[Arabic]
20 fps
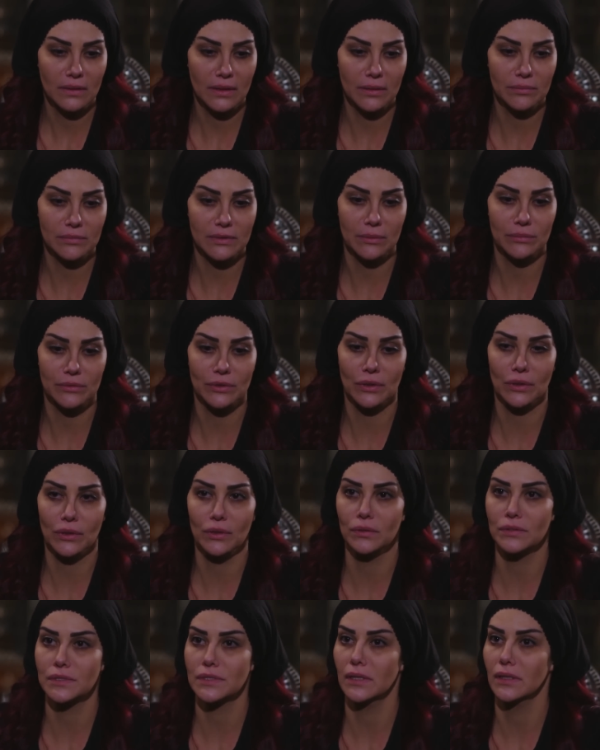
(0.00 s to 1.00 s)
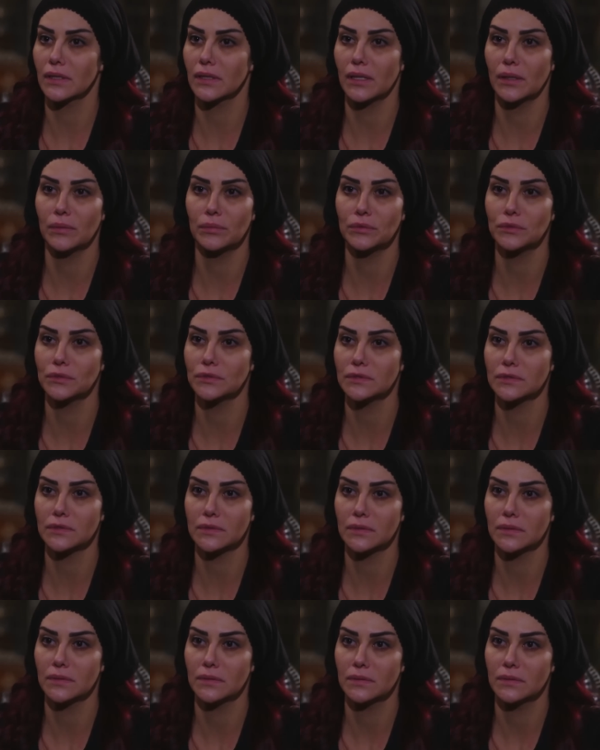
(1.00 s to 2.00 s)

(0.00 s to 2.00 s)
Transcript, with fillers: ايمتى بده يخلص هالكابوس؟